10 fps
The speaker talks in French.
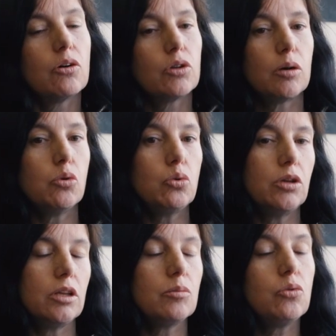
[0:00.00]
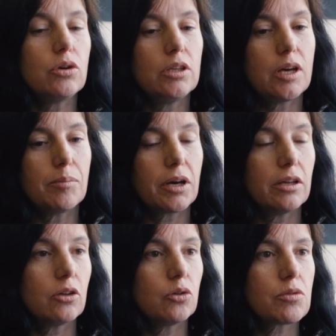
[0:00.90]
On a beaucoup d'animaux qui
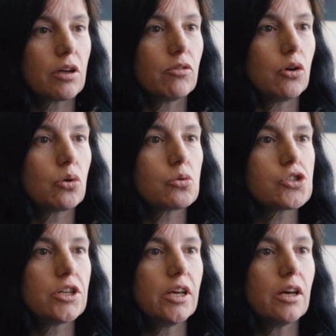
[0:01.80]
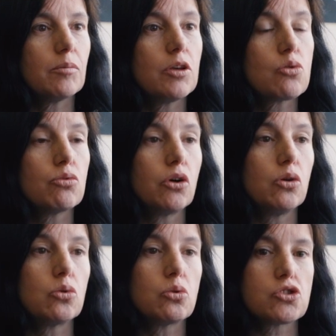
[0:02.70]
apprennent en observant leur congénère mais souvent
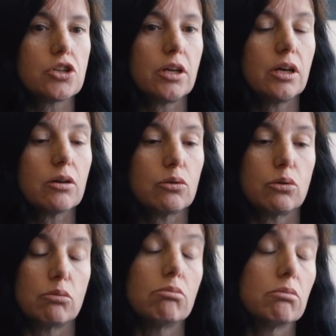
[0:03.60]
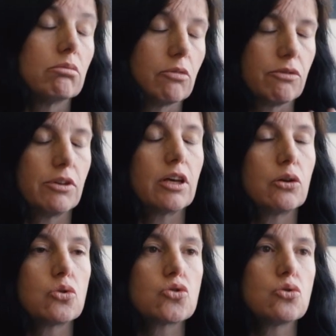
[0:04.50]
le congénère euh, fait
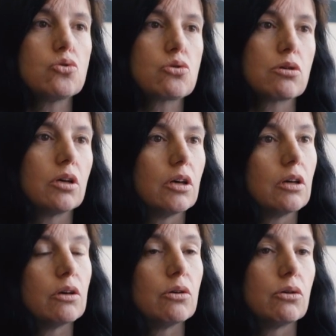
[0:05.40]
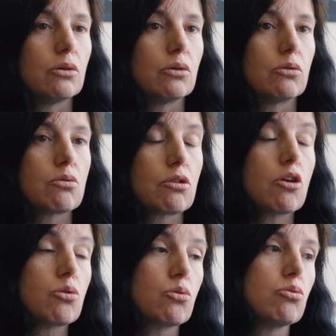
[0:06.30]
quelque chose euh,
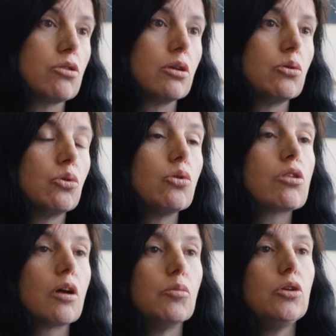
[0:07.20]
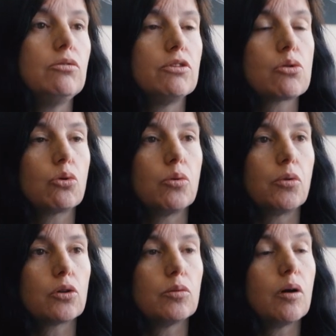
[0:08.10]
sans se soucier de l'autre, sans modifier son
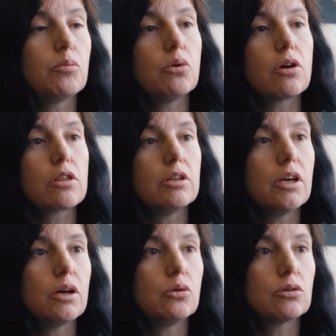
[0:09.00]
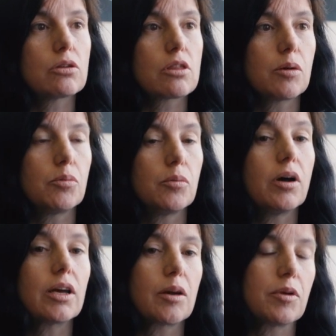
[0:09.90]
comportement pour enseigner à l'autre. C'est
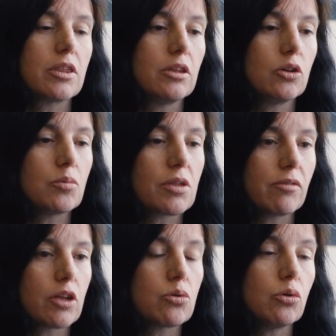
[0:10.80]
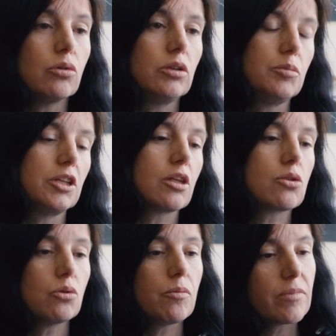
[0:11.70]
simplement la capacité d'observation,
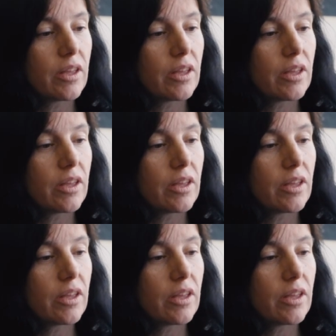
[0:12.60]
d'imitation,